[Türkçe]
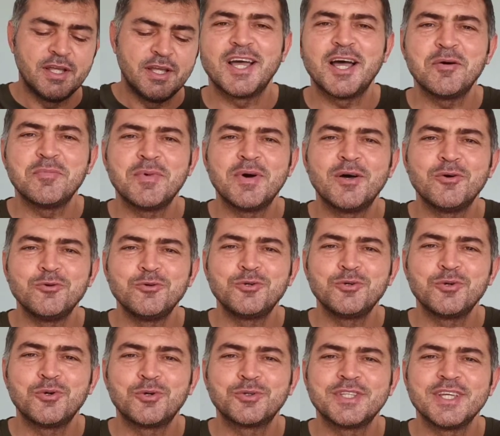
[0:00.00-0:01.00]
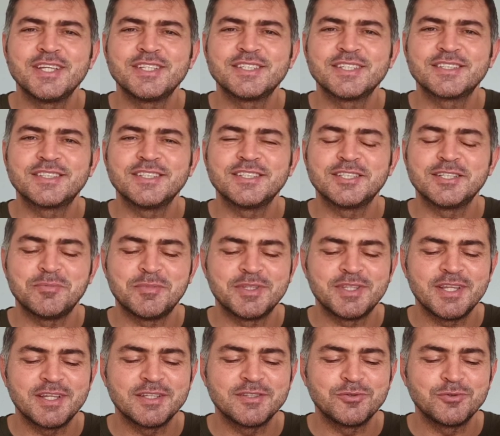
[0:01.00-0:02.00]
Ama ürün ortaya çıktığı
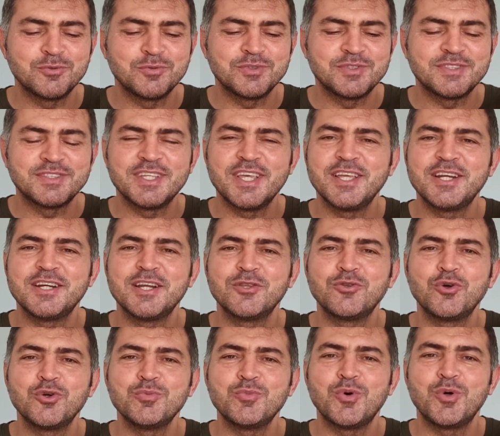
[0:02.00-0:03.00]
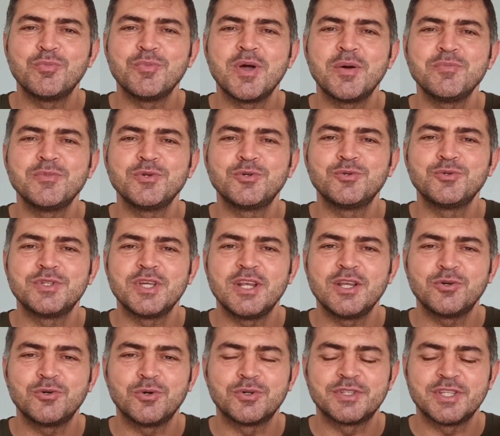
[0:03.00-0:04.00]
zaman da seyrine doyum olmayan bir
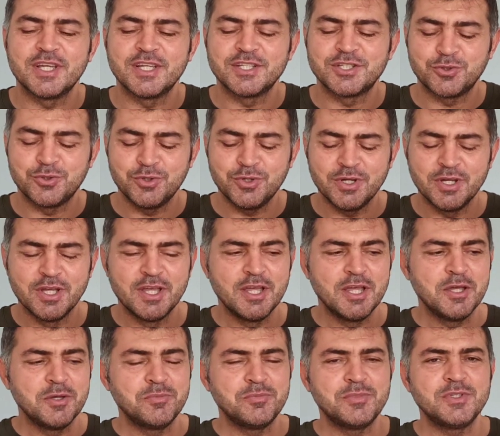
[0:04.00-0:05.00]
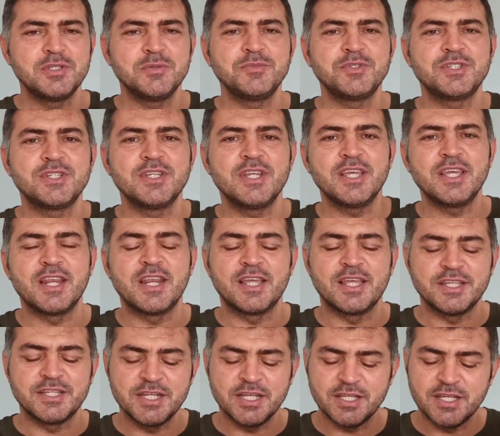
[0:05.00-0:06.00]
güzellik ortaya çıkıyor. Bizim için ne
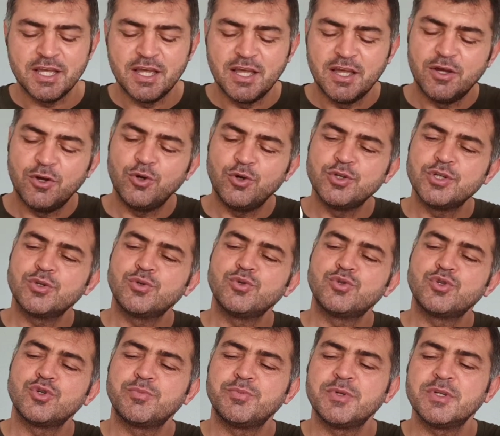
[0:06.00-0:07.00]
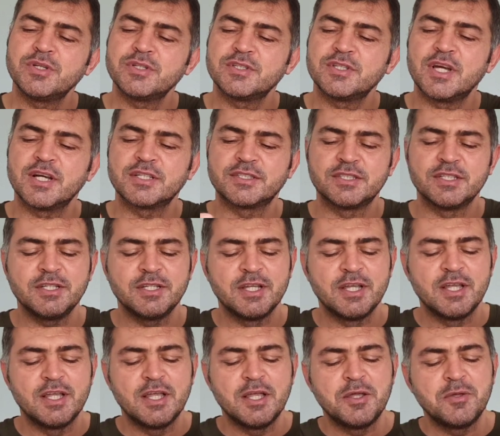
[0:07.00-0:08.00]
gerekecek? Önce küçük bir saksı.
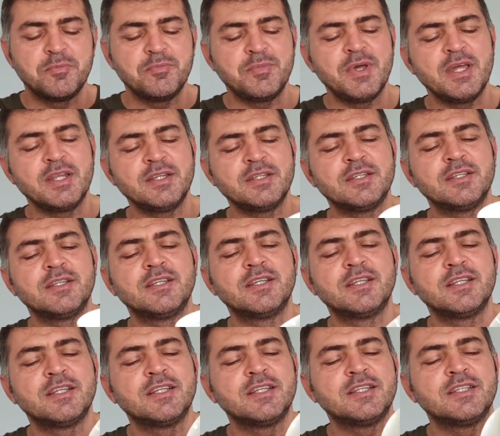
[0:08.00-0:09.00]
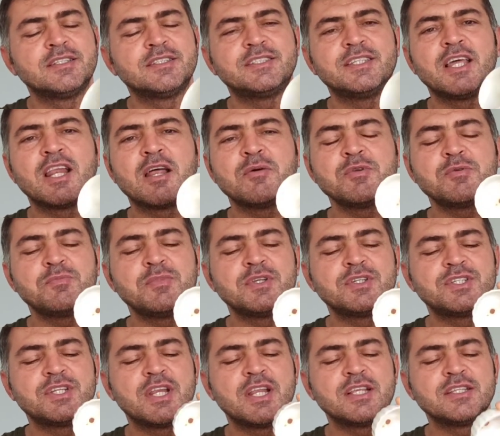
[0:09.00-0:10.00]
Ben seramik
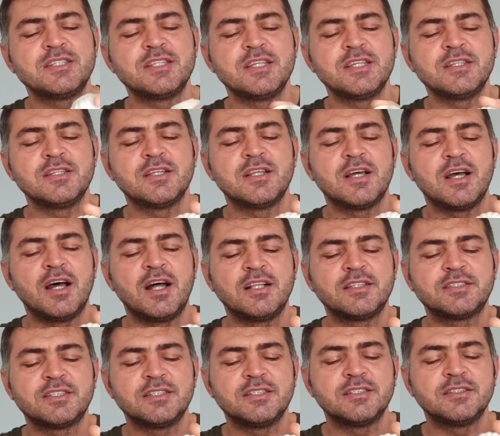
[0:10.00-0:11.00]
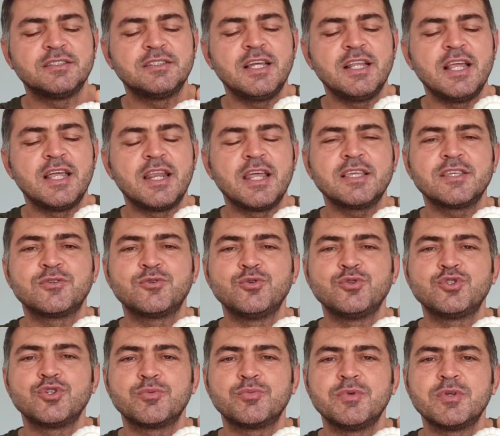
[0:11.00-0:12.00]
bir çerezliğin altını delerek
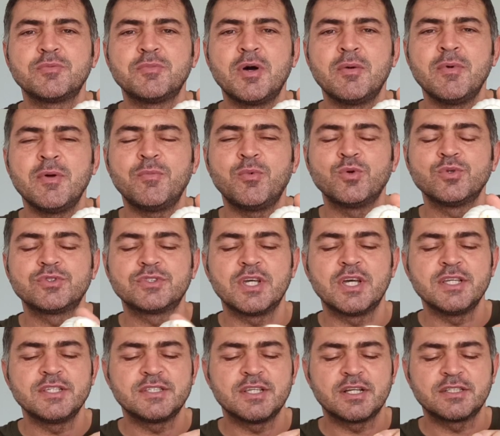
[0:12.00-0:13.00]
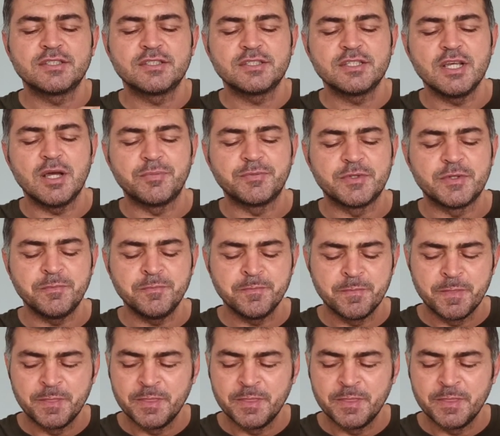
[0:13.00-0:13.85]
küçük bir mame bonsai saksısı yaptım.